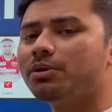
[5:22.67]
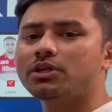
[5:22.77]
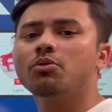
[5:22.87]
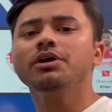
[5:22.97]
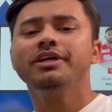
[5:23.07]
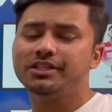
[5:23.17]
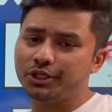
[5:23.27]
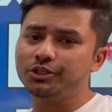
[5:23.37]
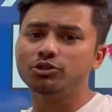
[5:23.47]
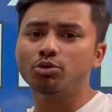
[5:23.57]
बताऊंगा ये
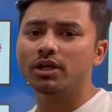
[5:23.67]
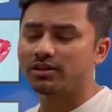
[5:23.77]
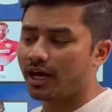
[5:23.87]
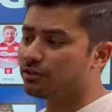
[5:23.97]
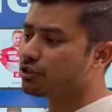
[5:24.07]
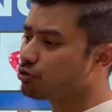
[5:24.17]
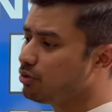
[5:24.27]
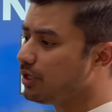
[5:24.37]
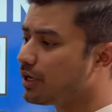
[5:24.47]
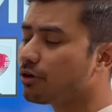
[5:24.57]
चेंज थोड़ा ध्यान से सुन
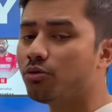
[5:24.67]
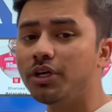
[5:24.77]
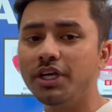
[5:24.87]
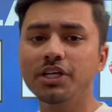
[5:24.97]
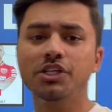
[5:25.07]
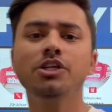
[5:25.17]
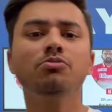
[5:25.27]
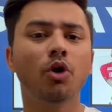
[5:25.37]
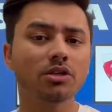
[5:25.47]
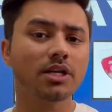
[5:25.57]
लेना क्योंकि ये चेंज
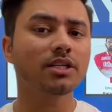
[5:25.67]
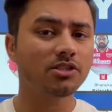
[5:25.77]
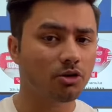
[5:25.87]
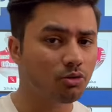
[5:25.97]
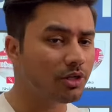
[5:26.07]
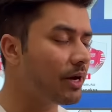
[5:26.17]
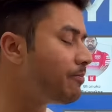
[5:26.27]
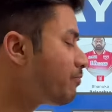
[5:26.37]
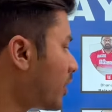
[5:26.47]
बहुत ज़्यादा ज़रूरी है